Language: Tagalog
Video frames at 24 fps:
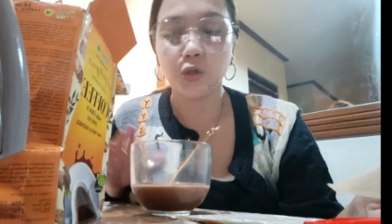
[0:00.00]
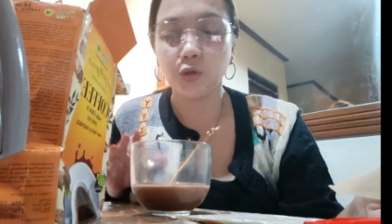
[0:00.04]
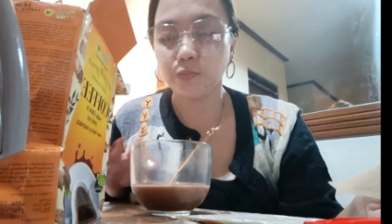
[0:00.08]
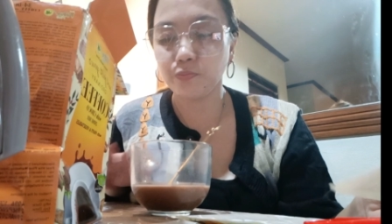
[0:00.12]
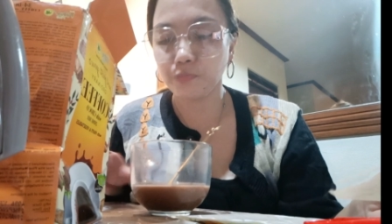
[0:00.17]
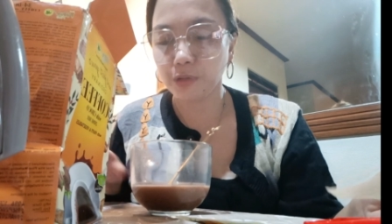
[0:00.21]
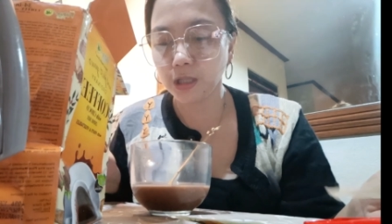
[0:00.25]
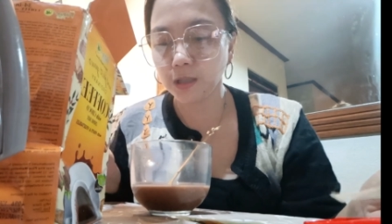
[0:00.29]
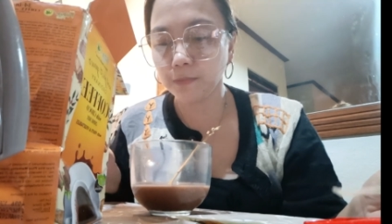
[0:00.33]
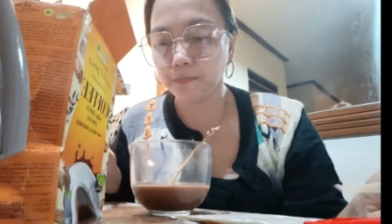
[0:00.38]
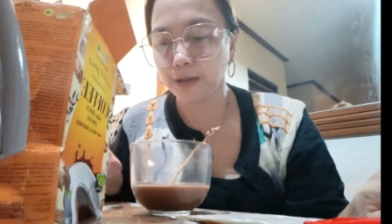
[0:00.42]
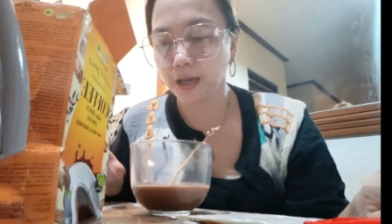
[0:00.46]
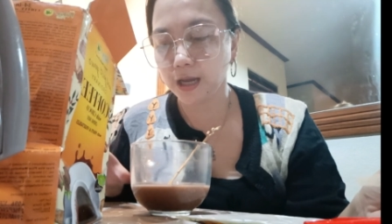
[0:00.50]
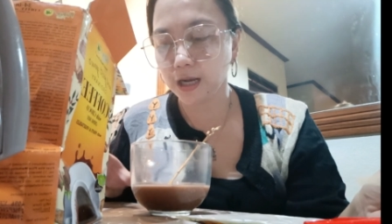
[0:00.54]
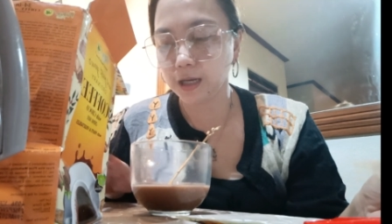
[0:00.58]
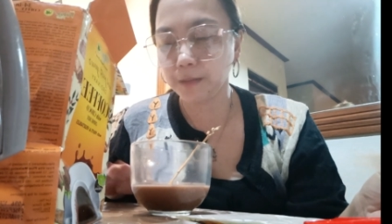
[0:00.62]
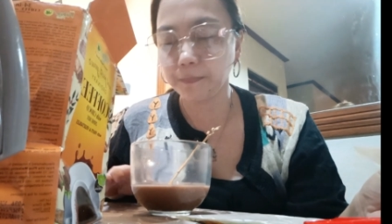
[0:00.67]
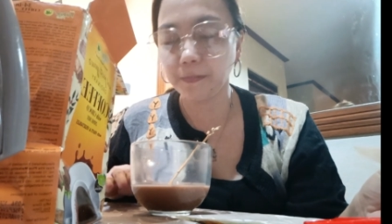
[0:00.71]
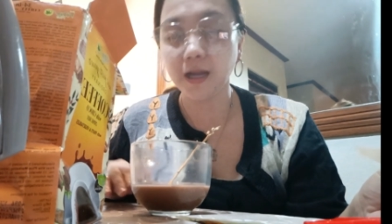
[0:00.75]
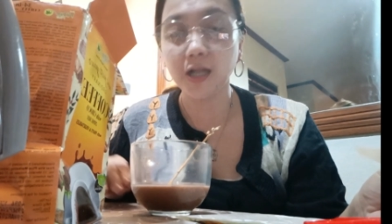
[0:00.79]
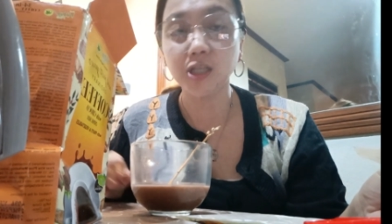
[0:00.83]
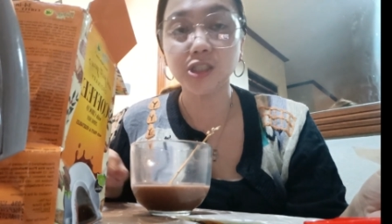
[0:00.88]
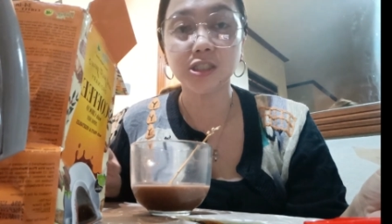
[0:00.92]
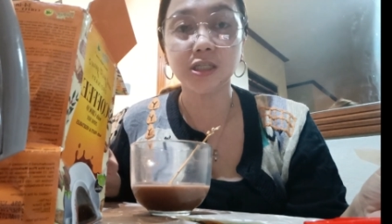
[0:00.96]
Yung
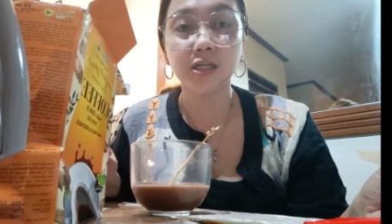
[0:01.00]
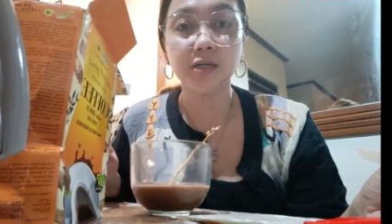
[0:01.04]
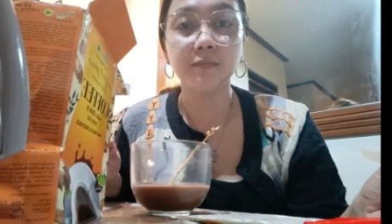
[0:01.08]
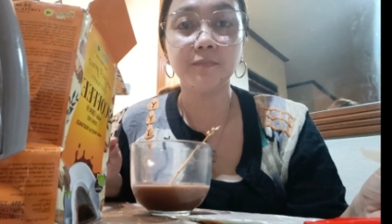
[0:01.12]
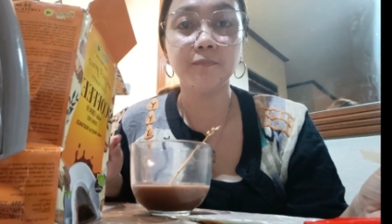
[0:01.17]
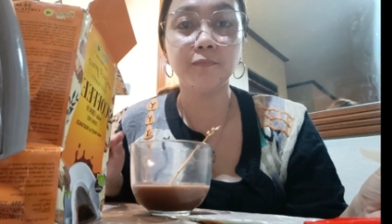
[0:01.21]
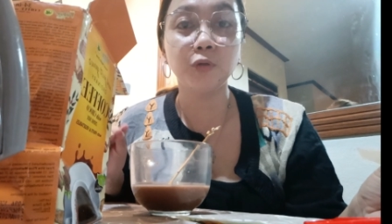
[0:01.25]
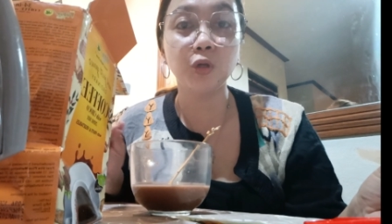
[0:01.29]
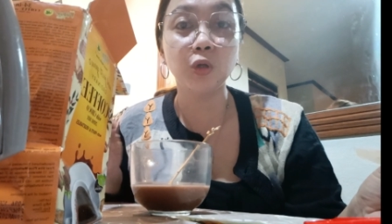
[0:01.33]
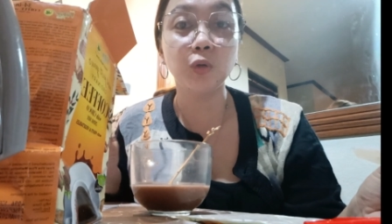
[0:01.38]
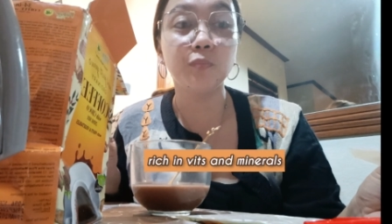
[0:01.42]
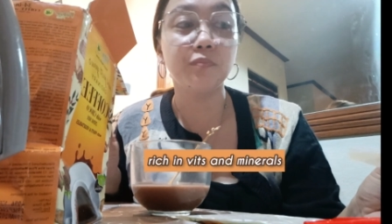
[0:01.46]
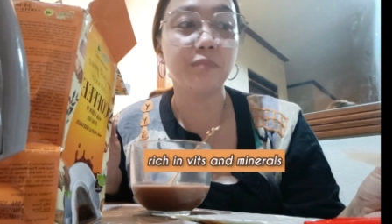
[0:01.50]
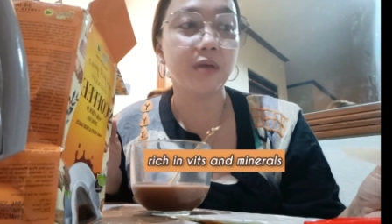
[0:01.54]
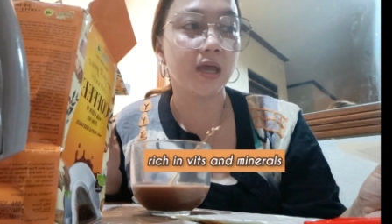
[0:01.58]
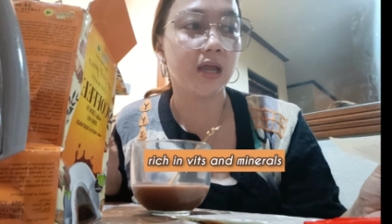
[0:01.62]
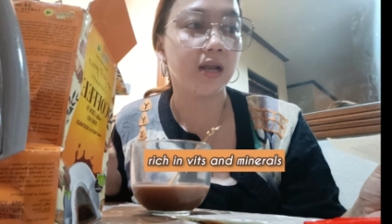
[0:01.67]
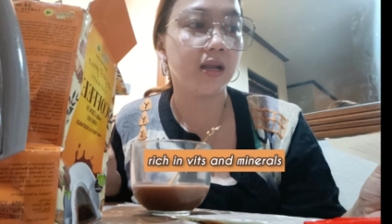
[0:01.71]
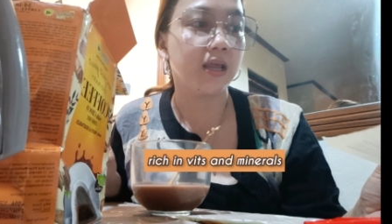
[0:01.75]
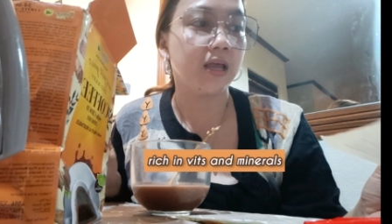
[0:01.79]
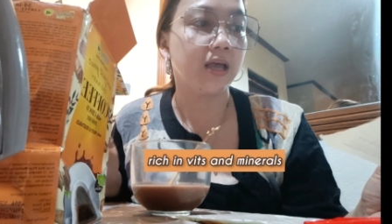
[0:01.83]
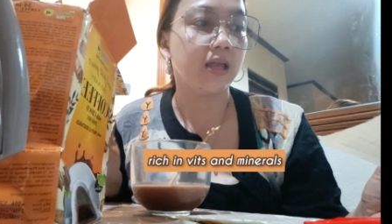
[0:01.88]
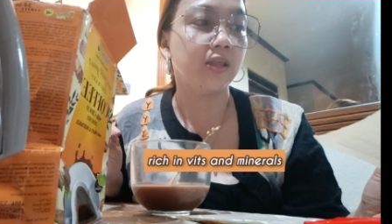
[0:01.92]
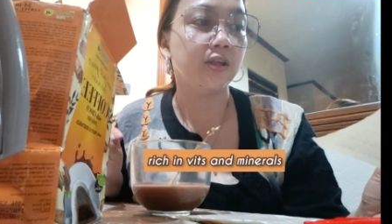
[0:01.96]
bilberry, para siyang
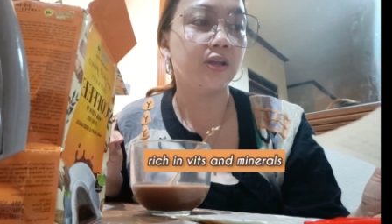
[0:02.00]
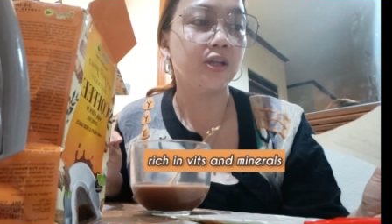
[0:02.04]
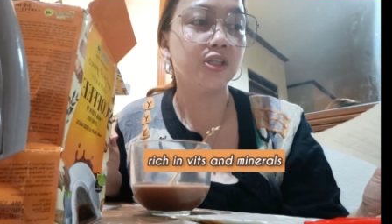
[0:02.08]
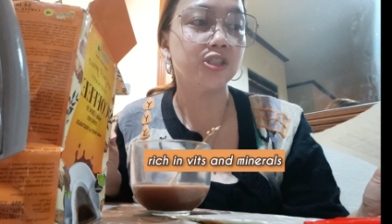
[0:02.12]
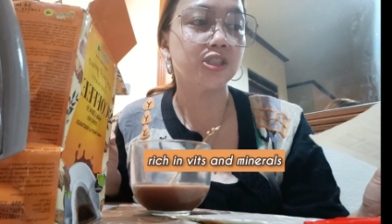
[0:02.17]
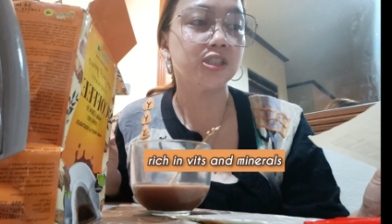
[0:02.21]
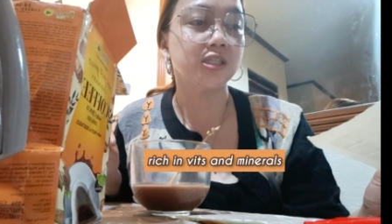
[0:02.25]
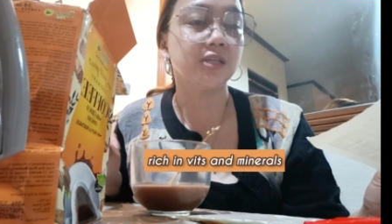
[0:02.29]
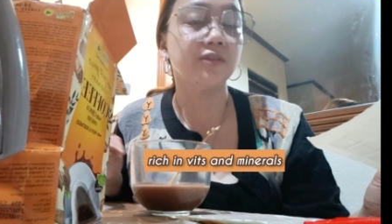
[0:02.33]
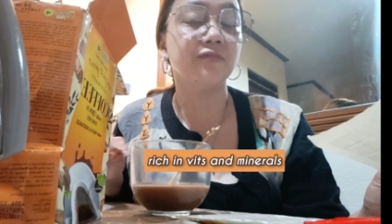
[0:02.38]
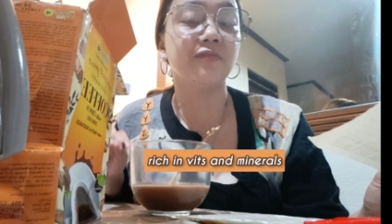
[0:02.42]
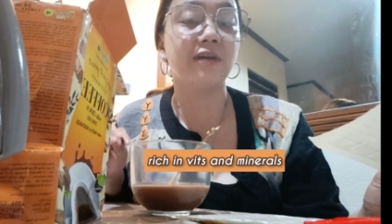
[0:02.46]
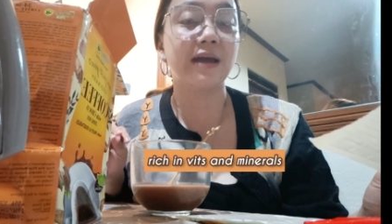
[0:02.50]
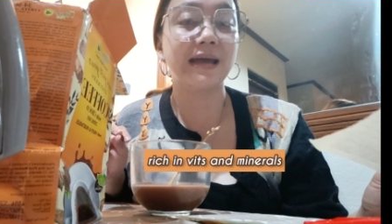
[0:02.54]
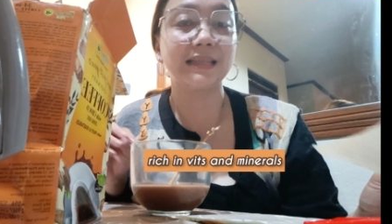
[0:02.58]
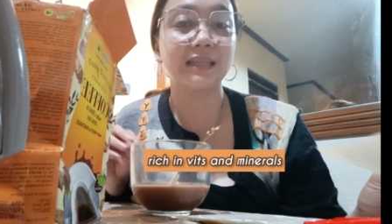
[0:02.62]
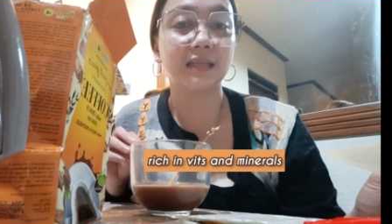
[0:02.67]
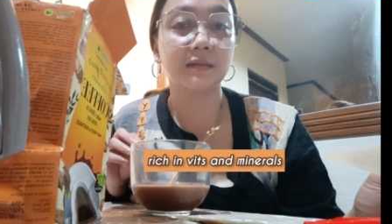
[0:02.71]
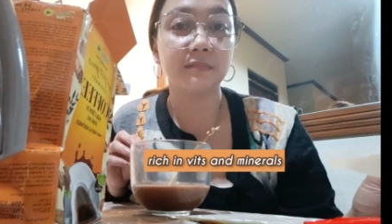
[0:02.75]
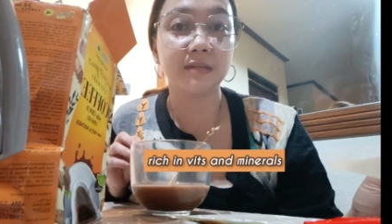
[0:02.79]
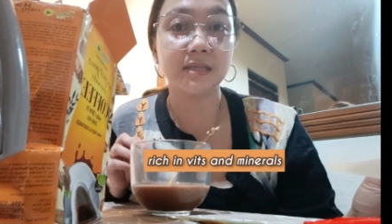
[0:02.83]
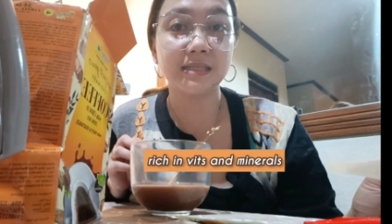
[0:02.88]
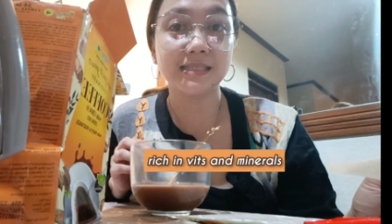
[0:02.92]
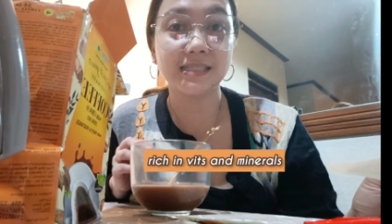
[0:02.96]
blueberry. And rich in
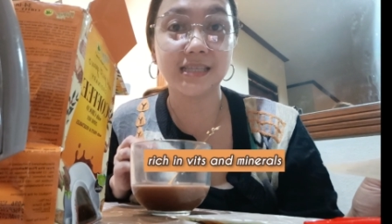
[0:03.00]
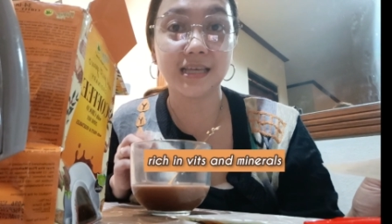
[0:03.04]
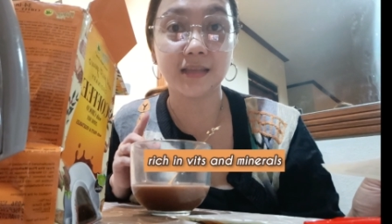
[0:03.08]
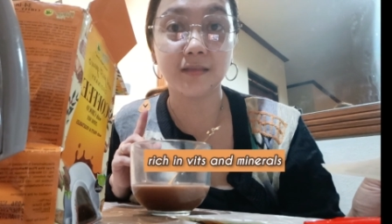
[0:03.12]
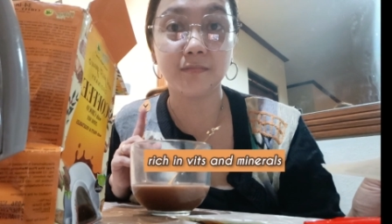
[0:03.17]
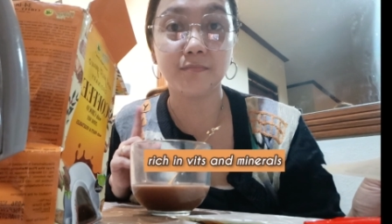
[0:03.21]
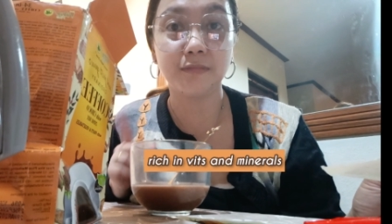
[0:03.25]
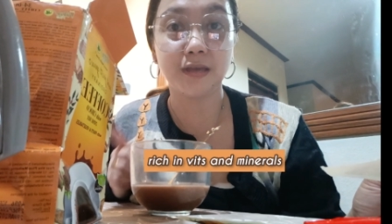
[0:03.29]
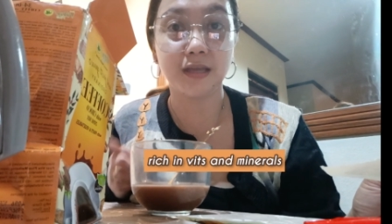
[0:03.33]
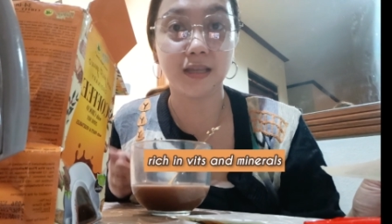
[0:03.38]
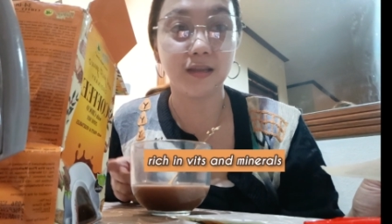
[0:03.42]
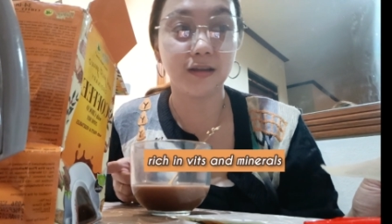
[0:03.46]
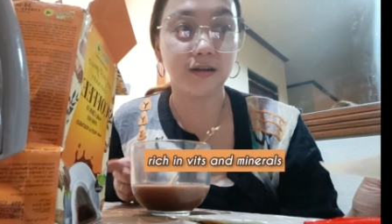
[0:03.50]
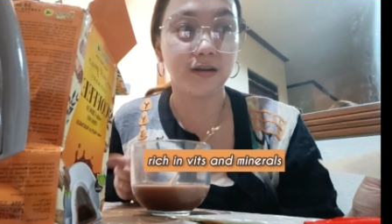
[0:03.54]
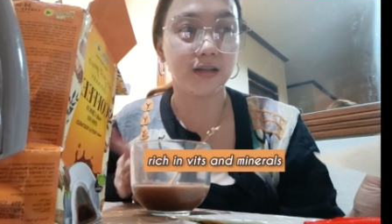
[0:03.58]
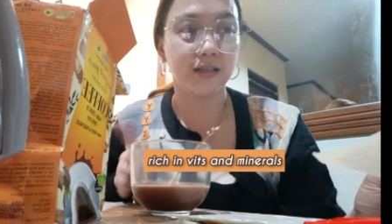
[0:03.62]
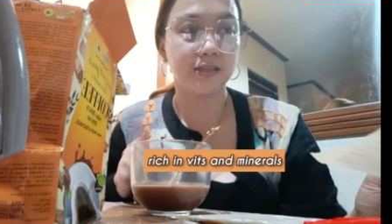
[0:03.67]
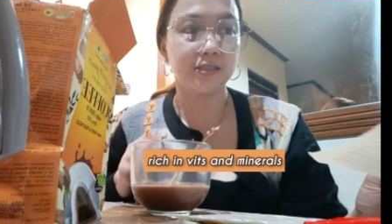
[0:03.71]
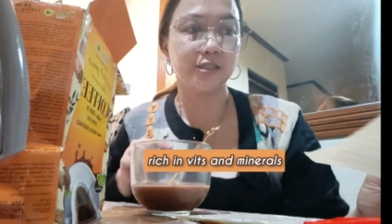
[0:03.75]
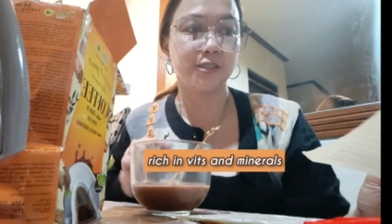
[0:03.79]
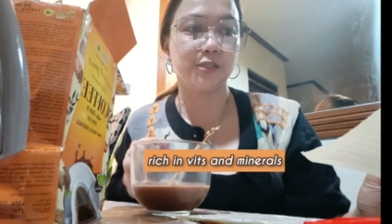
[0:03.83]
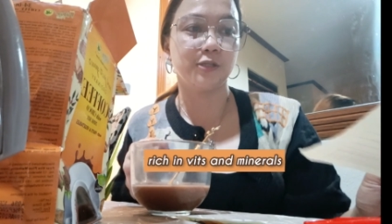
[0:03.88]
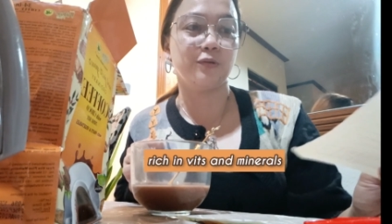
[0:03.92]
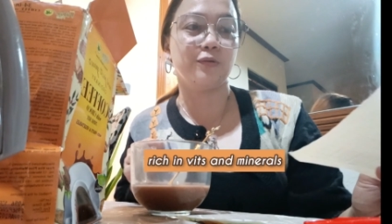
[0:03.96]
vitamins and
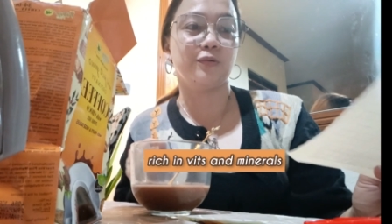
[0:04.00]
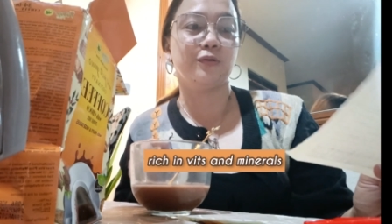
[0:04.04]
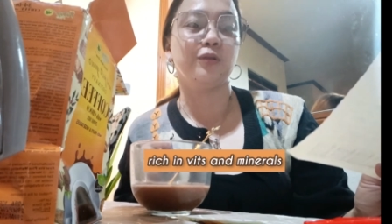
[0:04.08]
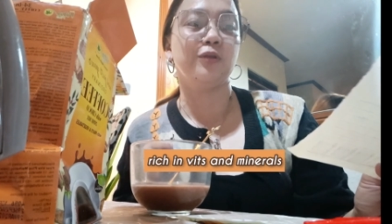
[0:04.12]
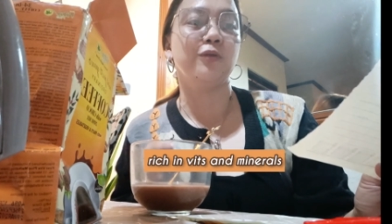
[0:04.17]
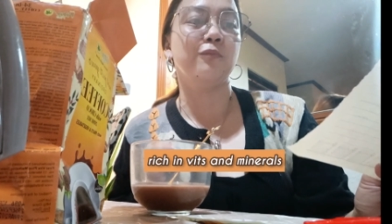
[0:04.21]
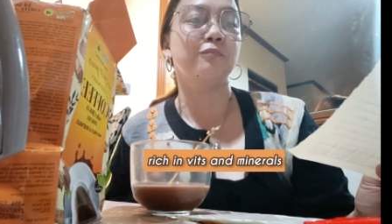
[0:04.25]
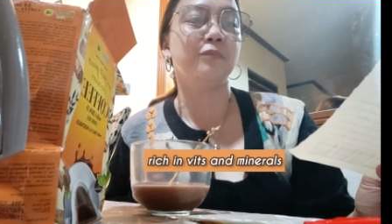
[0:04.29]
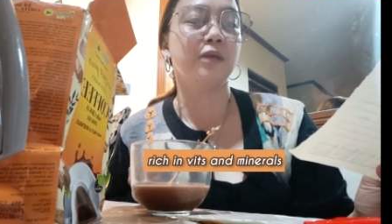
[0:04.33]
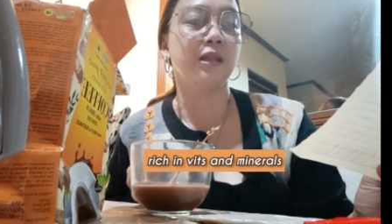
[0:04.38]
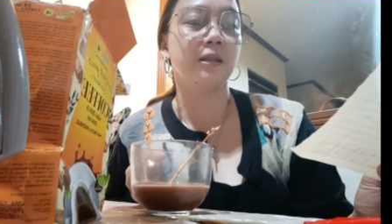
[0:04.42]
minerals yun.